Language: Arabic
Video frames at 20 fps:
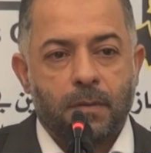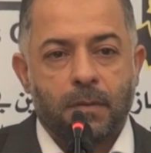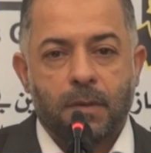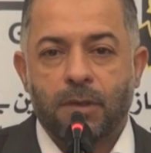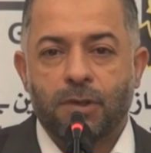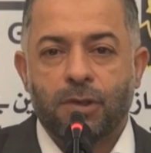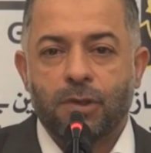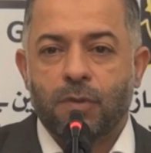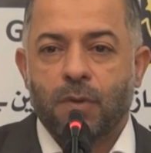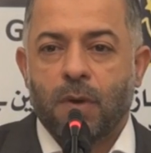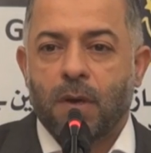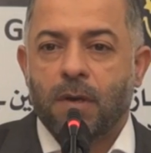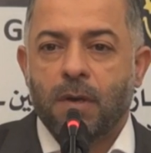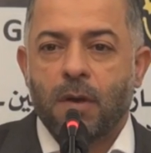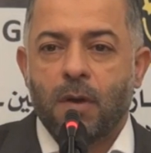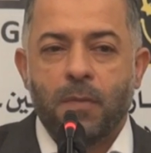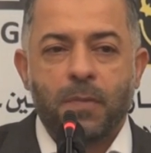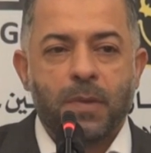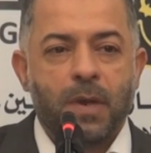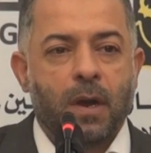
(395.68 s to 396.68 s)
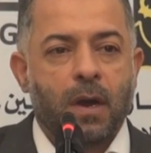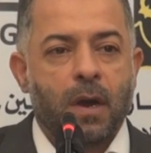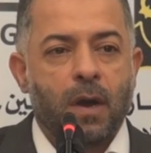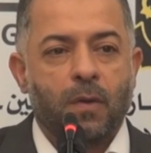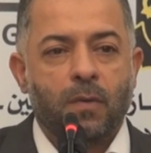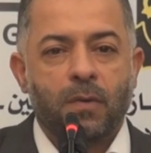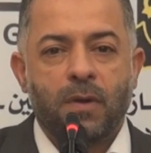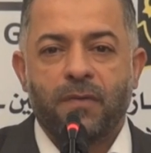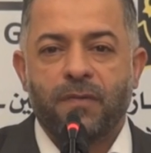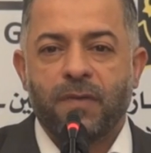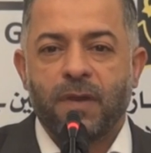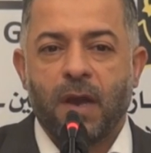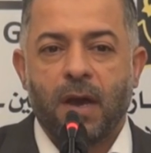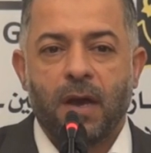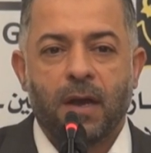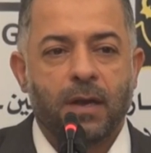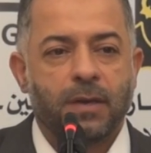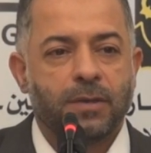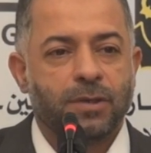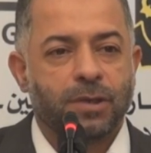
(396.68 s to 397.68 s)
نجد انهم يقعون في
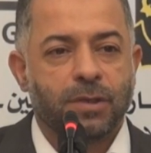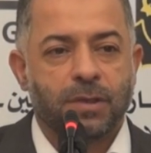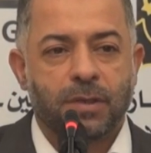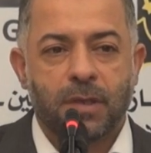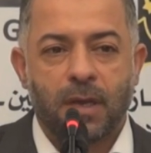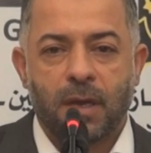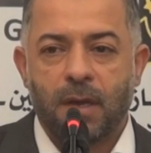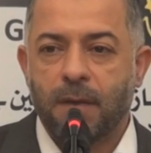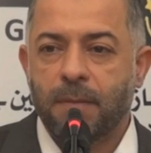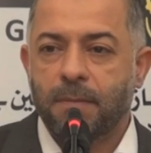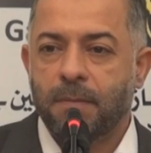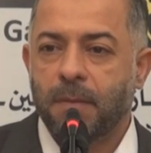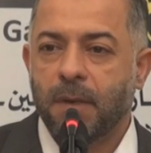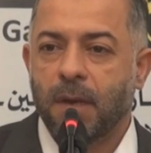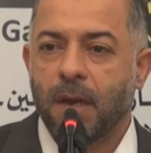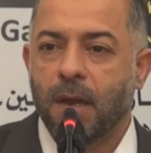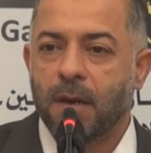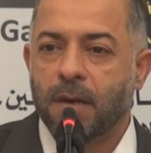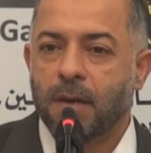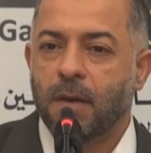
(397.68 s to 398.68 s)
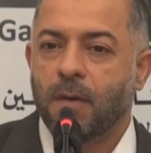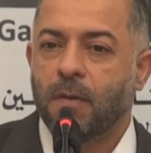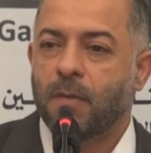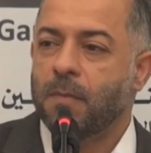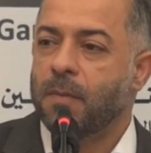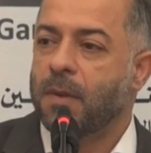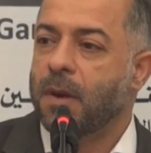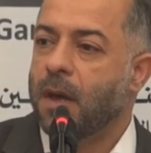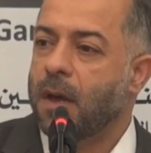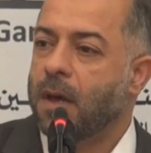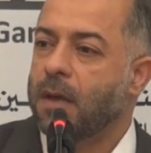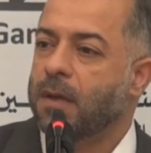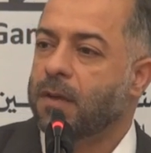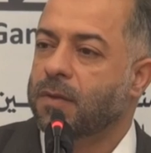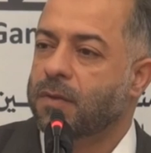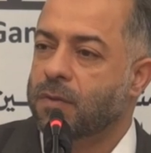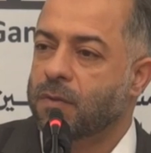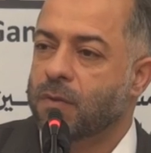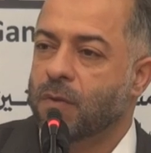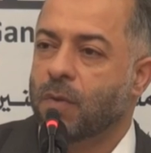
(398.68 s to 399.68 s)
حرج تام لانهم لا
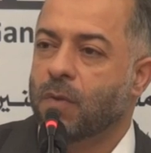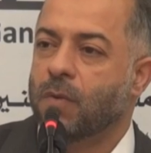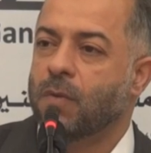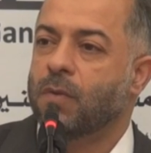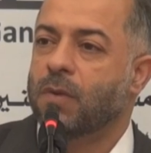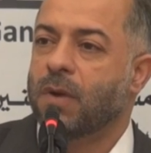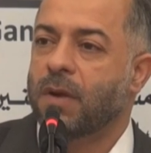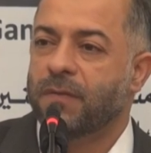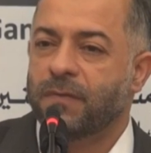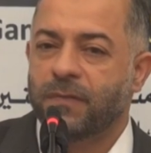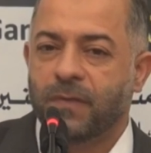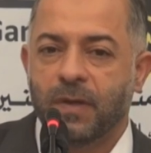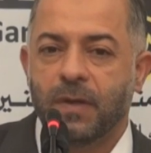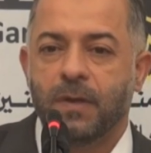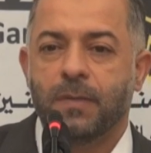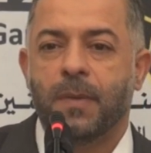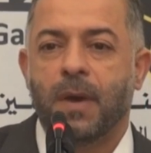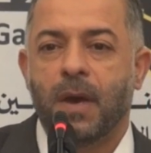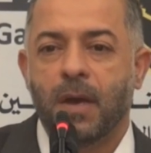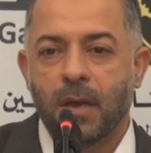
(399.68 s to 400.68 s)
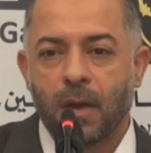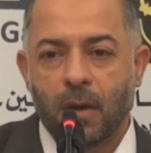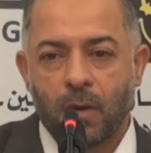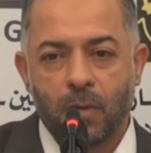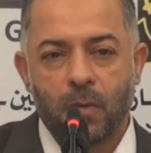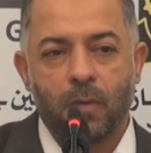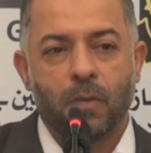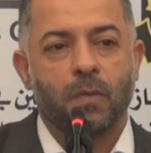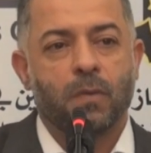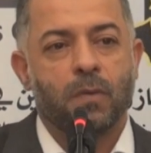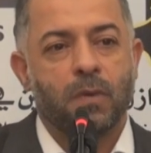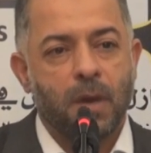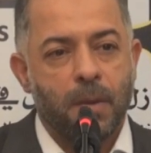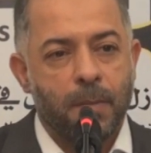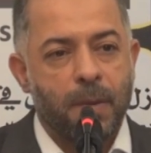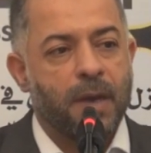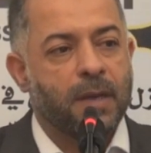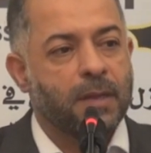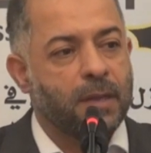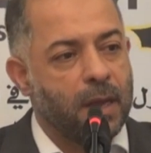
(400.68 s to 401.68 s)
يصدقون فيما يقولون
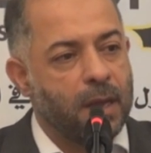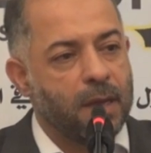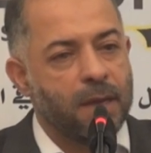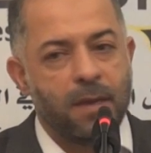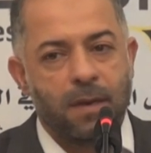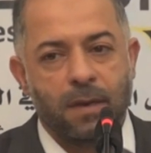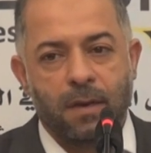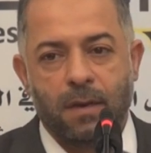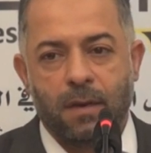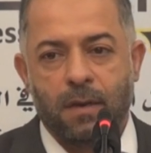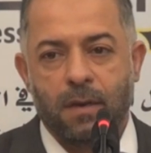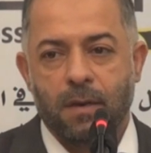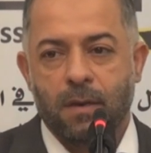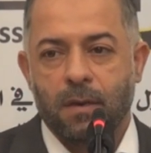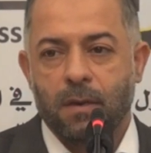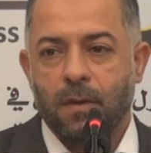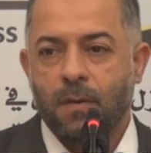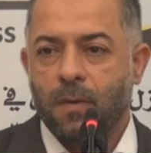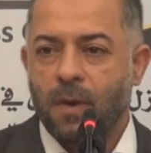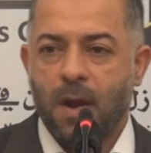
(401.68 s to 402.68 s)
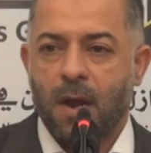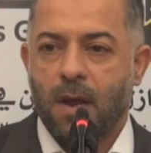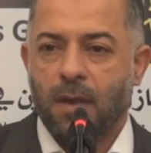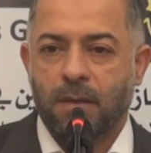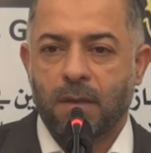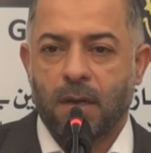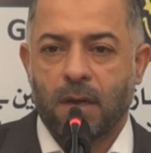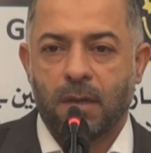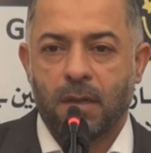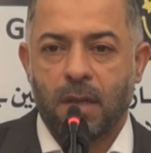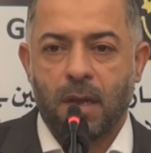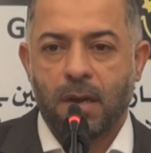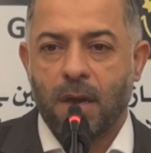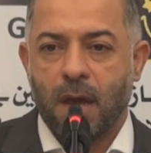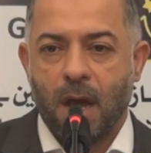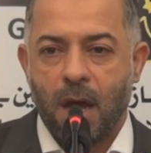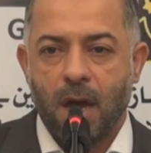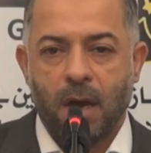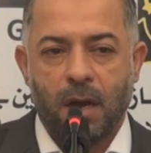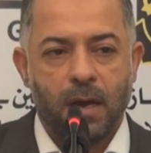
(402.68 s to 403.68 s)
بعد حين ولا اعتقد ان
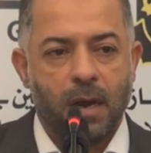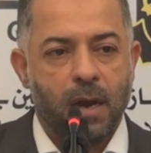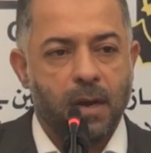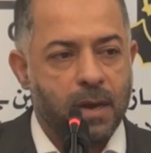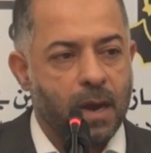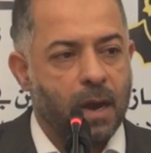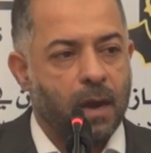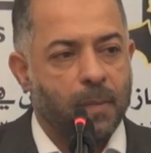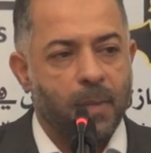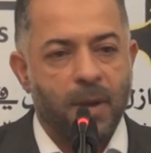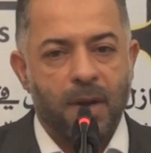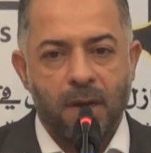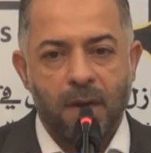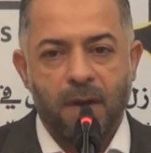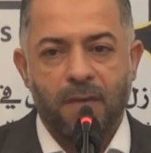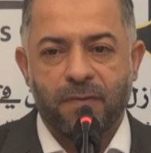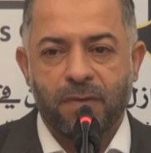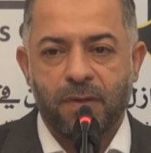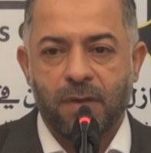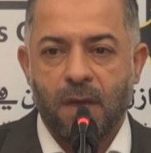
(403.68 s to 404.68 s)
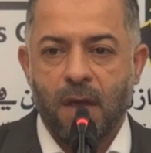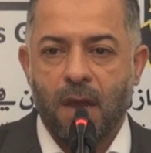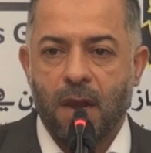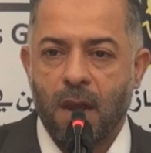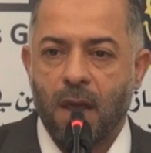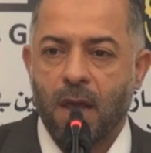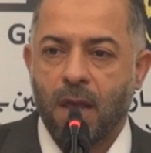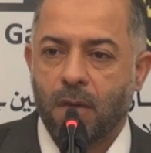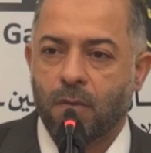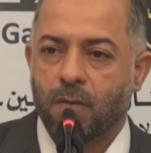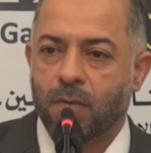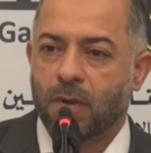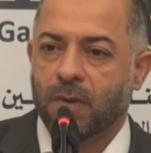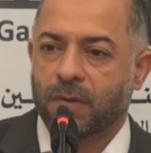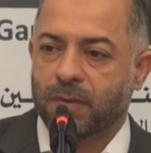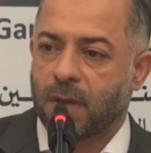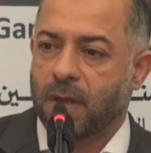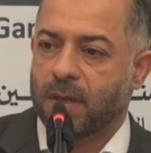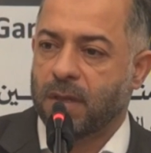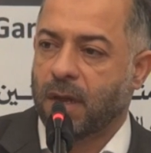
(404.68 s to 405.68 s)
عاقلا يقبل لنفسه ان لا يكون
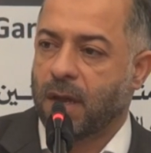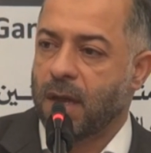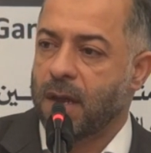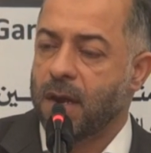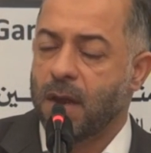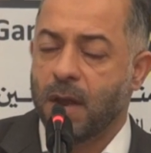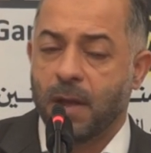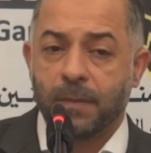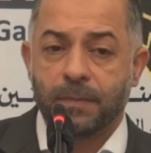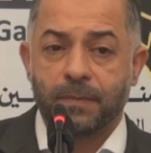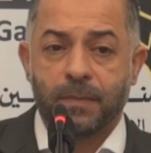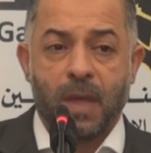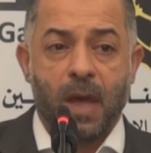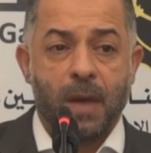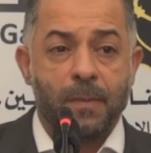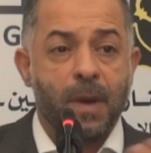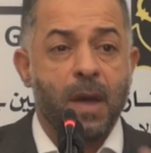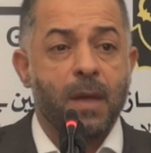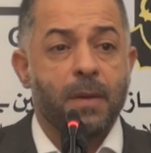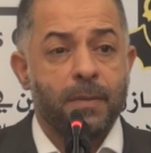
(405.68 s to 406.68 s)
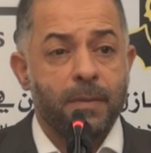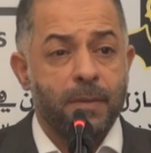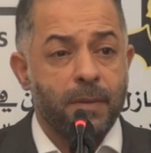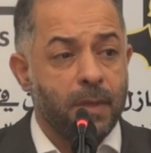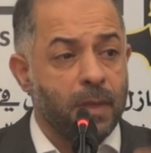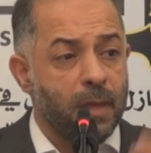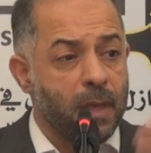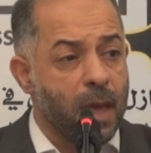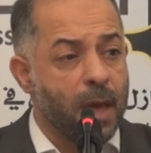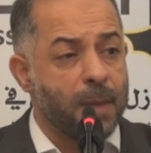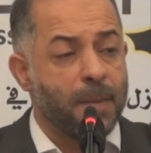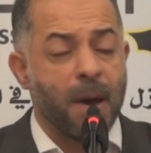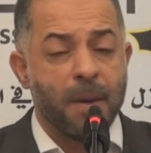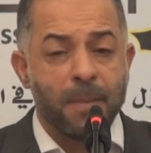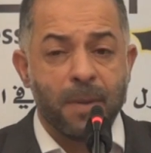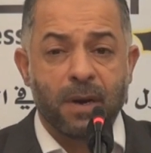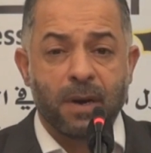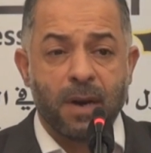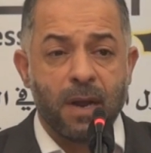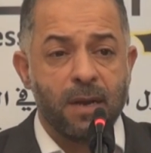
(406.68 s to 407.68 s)
صادقا
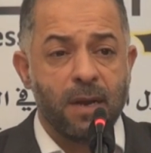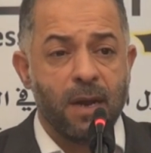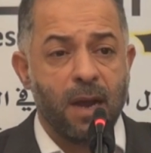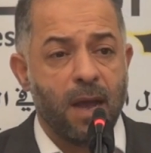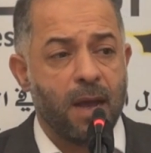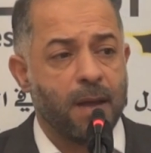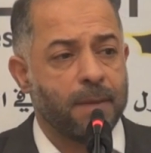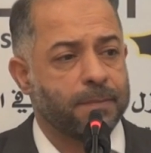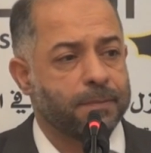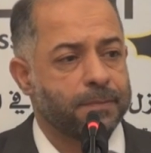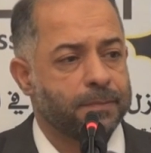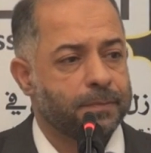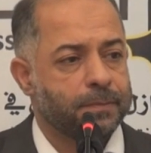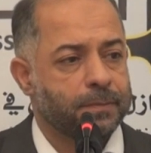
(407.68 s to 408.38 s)
امام الراي العام